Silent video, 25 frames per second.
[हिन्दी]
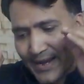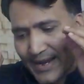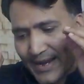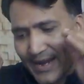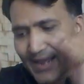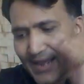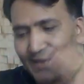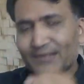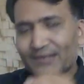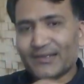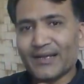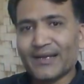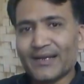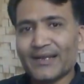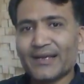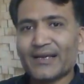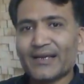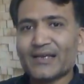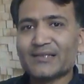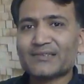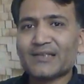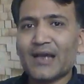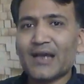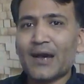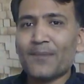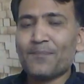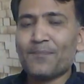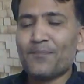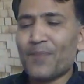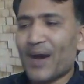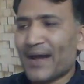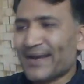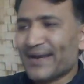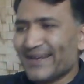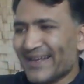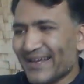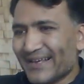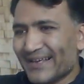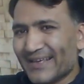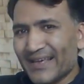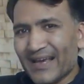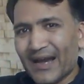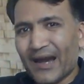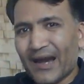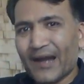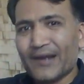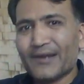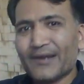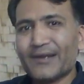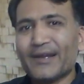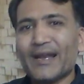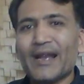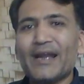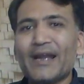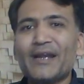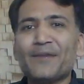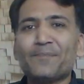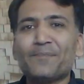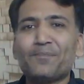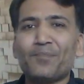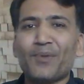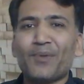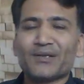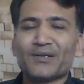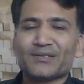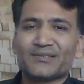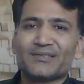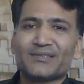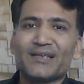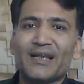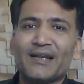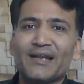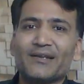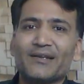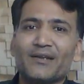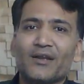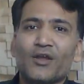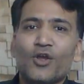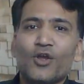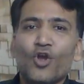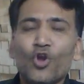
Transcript: एक तरीके से आप मानिए कि 100 परसेंट